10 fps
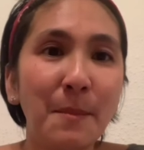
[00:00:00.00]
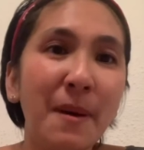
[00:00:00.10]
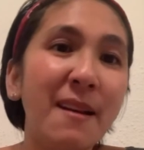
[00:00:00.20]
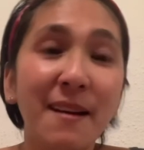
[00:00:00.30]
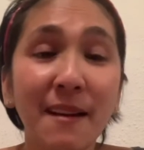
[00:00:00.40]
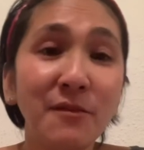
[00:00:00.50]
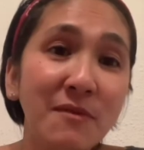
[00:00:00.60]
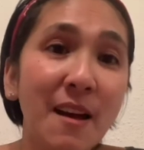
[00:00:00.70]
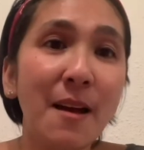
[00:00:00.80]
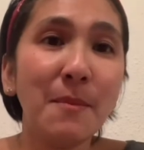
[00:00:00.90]
Para,
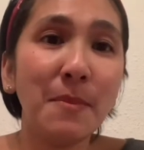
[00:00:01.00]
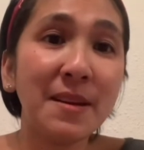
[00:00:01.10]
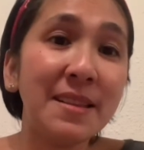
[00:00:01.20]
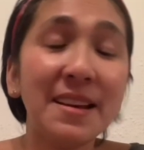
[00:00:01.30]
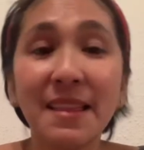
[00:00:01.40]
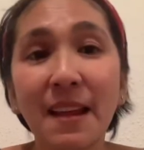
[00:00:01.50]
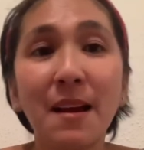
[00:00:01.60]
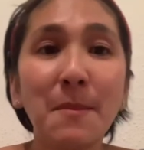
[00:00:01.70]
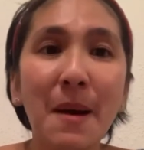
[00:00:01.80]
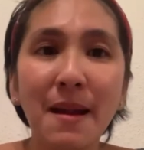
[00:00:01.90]
yun nga, pag hindi ka
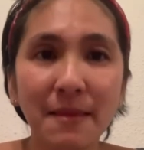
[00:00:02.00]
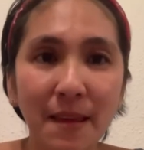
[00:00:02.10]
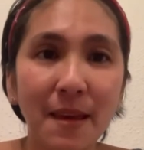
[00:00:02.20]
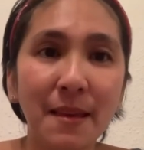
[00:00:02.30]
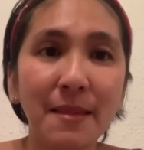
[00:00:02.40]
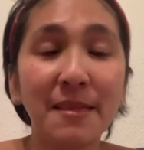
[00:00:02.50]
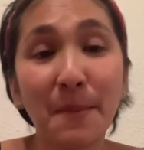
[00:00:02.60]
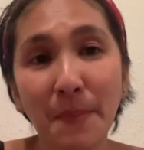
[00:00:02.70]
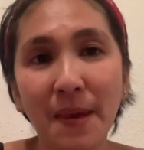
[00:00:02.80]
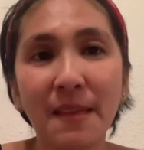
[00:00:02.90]
talaga marte,
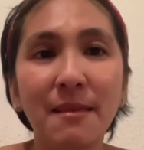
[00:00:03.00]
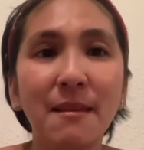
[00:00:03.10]
tipid,